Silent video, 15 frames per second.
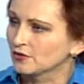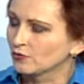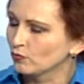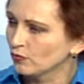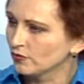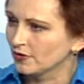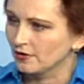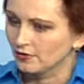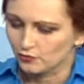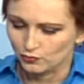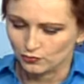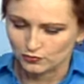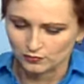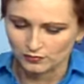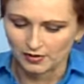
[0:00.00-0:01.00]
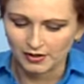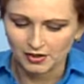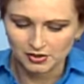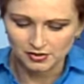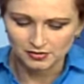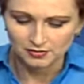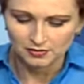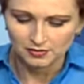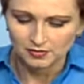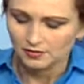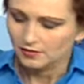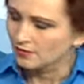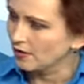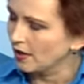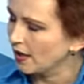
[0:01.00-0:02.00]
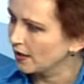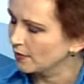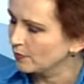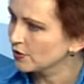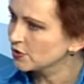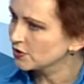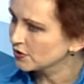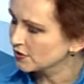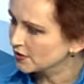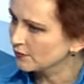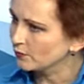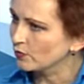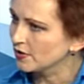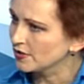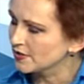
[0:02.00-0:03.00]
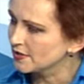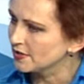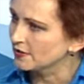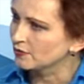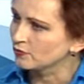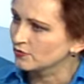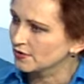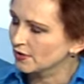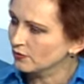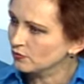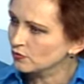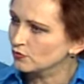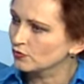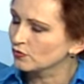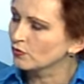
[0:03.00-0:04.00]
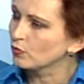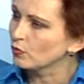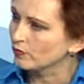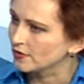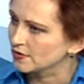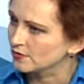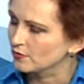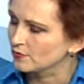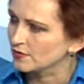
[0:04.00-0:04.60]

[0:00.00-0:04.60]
год или чуть реже а большинство из них узнает что-то новое о своем